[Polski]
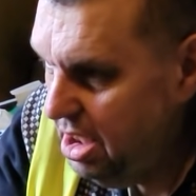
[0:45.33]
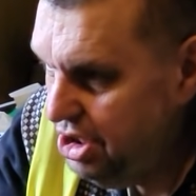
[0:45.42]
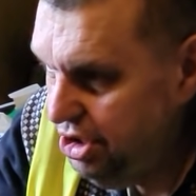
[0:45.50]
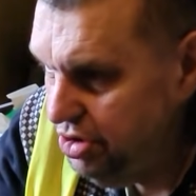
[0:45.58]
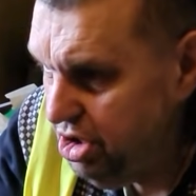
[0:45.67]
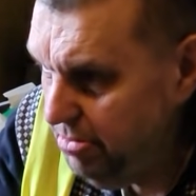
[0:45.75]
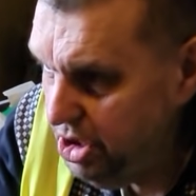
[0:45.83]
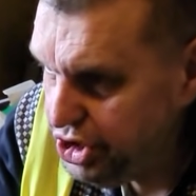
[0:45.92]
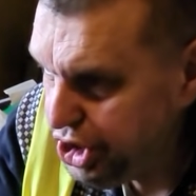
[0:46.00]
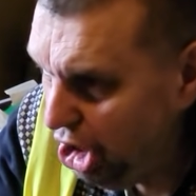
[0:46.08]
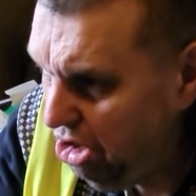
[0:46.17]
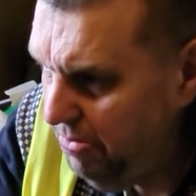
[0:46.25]
nie wiadomo
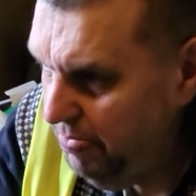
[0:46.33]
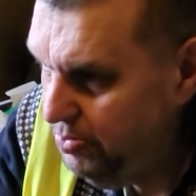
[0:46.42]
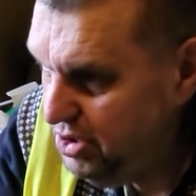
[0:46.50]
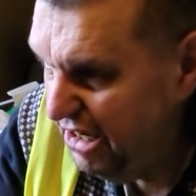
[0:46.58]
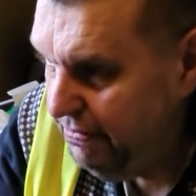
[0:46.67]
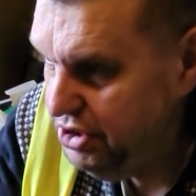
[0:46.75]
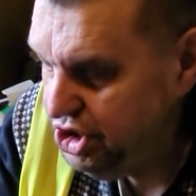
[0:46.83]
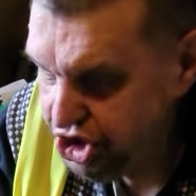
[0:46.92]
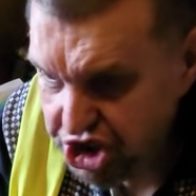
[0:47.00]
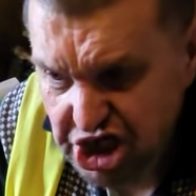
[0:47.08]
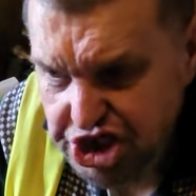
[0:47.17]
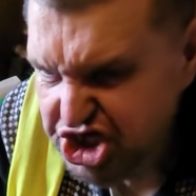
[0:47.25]
co, nawet
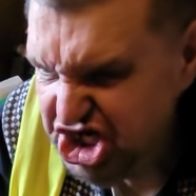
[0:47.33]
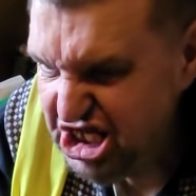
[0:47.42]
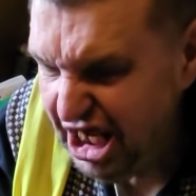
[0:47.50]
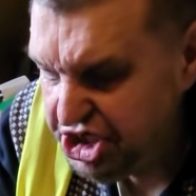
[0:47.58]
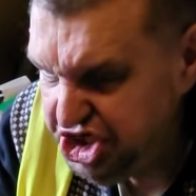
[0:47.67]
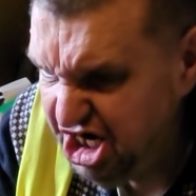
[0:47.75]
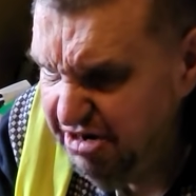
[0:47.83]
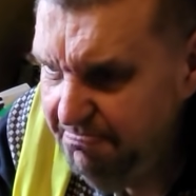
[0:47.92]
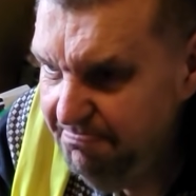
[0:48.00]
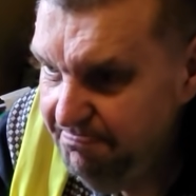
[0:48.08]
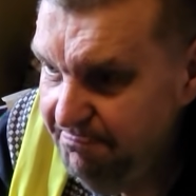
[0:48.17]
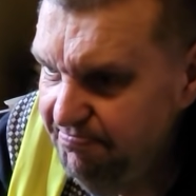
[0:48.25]
zjeść nie dacie,
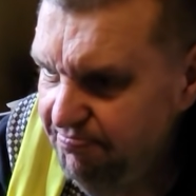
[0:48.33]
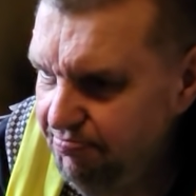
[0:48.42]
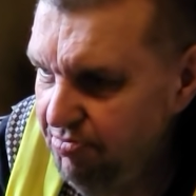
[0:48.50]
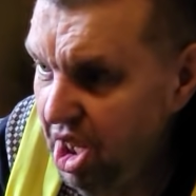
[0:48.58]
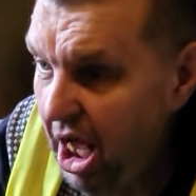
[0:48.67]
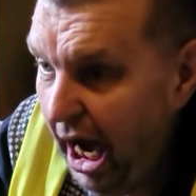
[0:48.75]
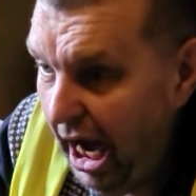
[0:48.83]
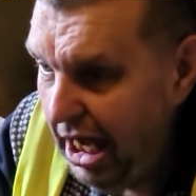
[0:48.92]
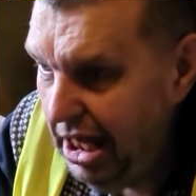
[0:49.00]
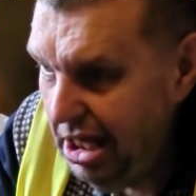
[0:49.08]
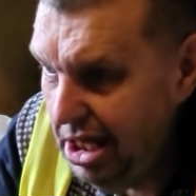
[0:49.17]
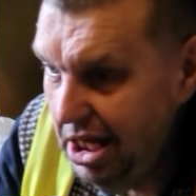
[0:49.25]

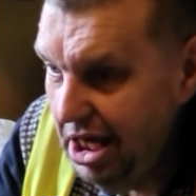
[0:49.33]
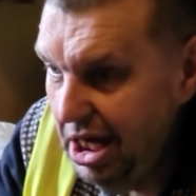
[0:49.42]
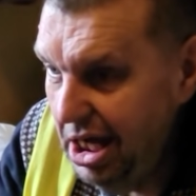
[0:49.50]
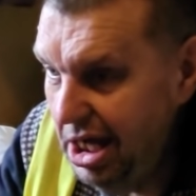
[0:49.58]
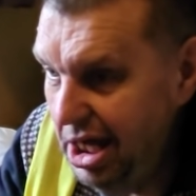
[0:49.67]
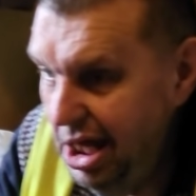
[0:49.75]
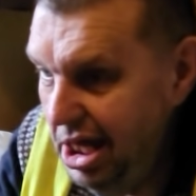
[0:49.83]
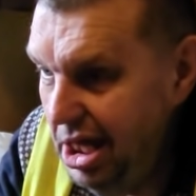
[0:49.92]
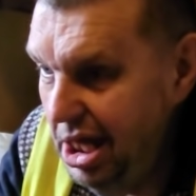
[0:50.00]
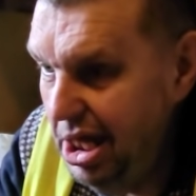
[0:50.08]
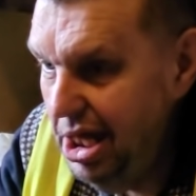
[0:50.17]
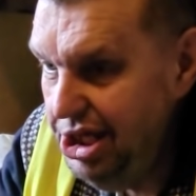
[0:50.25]
a
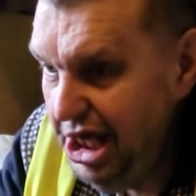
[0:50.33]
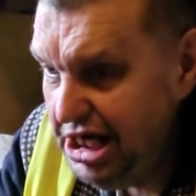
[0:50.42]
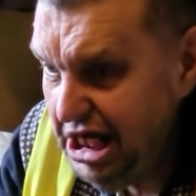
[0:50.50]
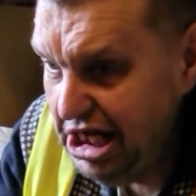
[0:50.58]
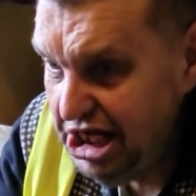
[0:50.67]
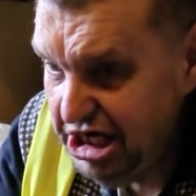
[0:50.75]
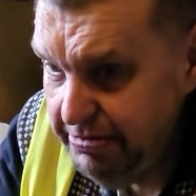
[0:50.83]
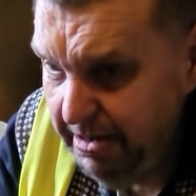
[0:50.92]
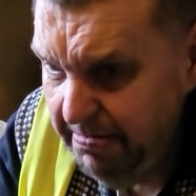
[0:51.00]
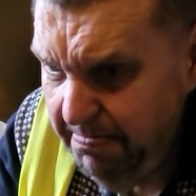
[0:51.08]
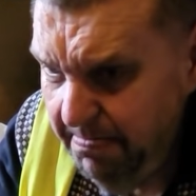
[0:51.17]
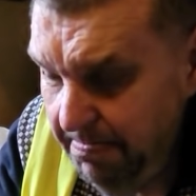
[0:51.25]
e, jak
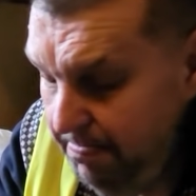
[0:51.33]
nagrywam,